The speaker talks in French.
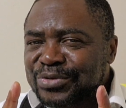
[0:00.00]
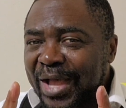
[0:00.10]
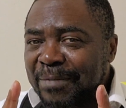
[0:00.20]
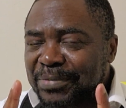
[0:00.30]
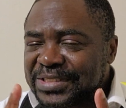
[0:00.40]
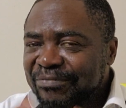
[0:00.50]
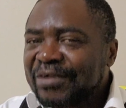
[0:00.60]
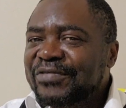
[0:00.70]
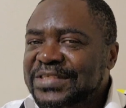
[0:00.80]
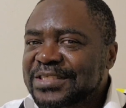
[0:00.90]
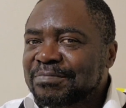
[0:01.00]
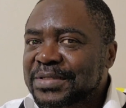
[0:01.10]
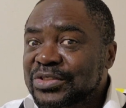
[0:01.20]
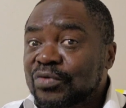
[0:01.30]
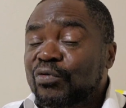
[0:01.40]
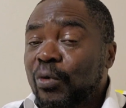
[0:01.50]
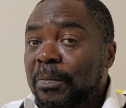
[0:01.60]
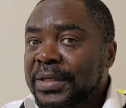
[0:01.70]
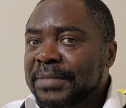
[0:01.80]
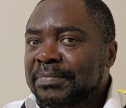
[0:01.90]
Après avoir fait cette précision, vous
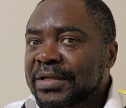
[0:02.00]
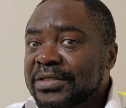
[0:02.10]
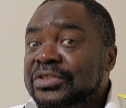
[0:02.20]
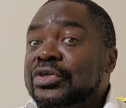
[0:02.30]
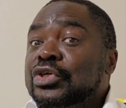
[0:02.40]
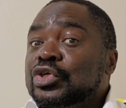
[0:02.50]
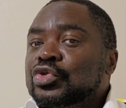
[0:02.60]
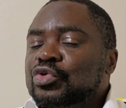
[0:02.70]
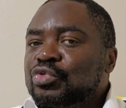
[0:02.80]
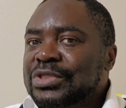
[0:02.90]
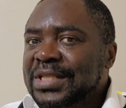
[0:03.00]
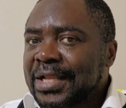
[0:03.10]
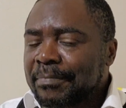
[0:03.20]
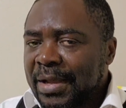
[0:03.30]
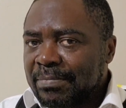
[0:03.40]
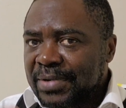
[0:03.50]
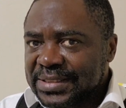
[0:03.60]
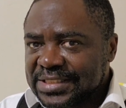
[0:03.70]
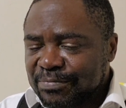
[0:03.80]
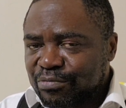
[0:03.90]
comprenez bien que je suis très mal
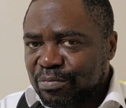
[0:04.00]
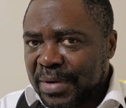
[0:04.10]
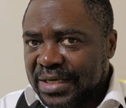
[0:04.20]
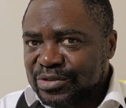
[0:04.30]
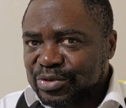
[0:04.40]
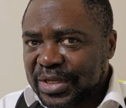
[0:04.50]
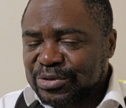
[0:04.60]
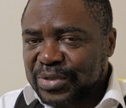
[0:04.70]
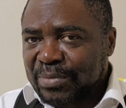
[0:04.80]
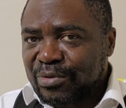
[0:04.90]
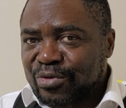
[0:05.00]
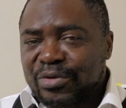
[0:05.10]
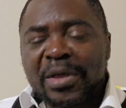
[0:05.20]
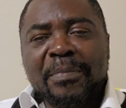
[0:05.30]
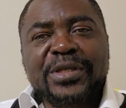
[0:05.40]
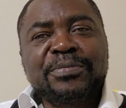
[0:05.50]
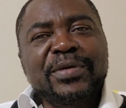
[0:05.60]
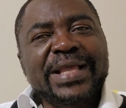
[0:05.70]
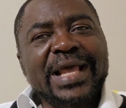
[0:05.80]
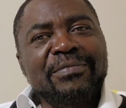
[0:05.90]
placé pour parler du cas du Cameroun, mais je
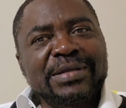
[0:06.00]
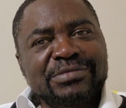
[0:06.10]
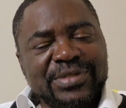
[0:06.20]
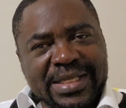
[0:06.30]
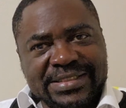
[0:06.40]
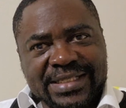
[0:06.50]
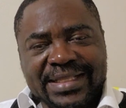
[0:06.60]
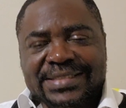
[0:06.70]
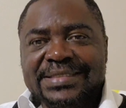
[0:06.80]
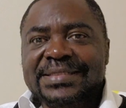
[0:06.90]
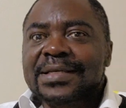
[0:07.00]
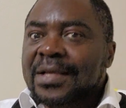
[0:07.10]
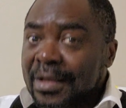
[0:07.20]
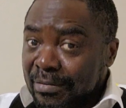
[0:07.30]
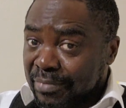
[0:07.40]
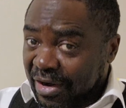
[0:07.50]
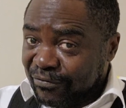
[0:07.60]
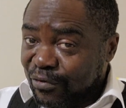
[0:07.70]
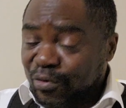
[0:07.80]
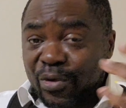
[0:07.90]
peux également de temps en temps dire
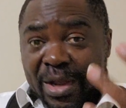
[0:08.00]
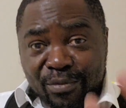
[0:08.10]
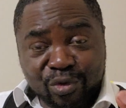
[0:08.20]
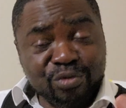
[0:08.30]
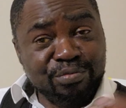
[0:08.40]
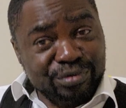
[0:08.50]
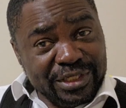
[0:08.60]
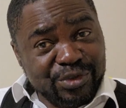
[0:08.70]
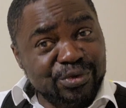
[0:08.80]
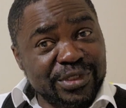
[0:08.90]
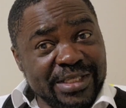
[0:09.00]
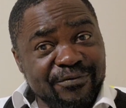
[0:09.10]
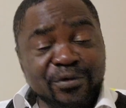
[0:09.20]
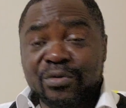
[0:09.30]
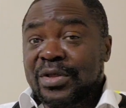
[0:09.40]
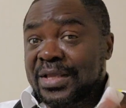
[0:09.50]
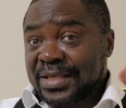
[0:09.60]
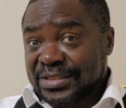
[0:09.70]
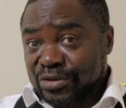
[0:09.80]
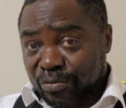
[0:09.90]
bravo au Cameroun pour des choses qu'ils font.
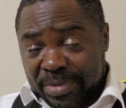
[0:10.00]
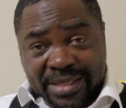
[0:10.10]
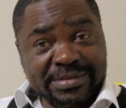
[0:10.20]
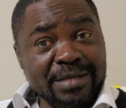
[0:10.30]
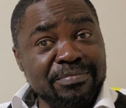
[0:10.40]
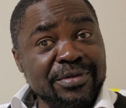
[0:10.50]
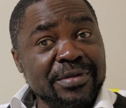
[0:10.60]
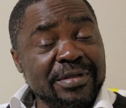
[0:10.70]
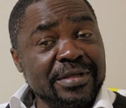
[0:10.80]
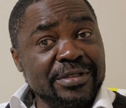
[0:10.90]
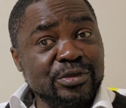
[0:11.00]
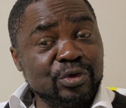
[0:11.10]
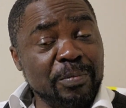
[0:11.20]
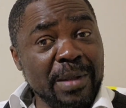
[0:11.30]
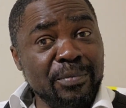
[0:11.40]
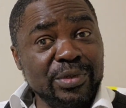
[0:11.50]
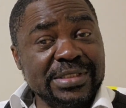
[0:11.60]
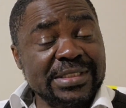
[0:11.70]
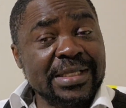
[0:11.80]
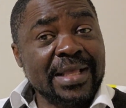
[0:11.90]
Ils ont par exemple, euh, sur le plan
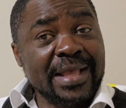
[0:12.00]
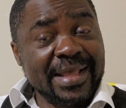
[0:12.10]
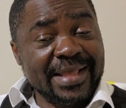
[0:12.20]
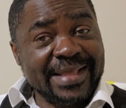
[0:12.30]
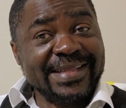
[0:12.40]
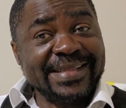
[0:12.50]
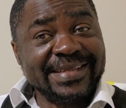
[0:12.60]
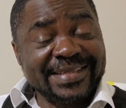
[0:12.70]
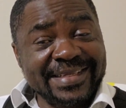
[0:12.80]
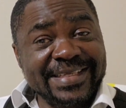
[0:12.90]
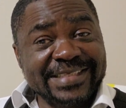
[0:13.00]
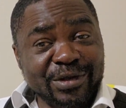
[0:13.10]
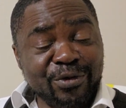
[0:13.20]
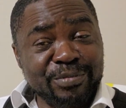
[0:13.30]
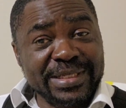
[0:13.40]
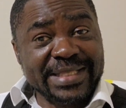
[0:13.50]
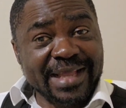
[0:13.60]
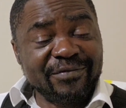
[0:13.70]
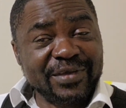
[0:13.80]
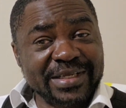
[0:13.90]
politique, euh, lié des accords
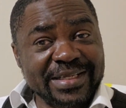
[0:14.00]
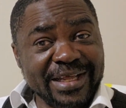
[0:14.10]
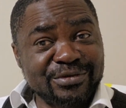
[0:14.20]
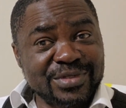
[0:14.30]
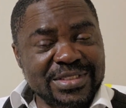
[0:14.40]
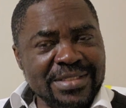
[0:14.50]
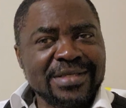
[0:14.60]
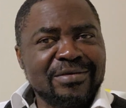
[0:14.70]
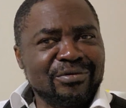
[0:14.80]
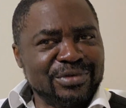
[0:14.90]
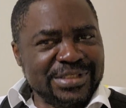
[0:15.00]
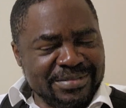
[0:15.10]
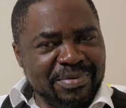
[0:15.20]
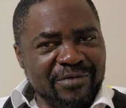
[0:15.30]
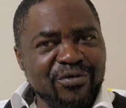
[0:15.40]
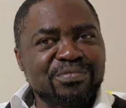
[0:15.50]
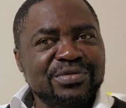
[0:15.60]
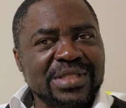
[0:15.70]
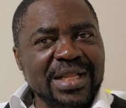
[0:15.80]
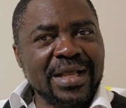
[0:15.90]
militaires avec la Russie. On le dit bravo pour
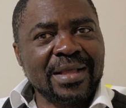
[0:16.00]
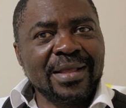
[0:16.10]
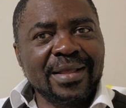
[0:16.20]
cela.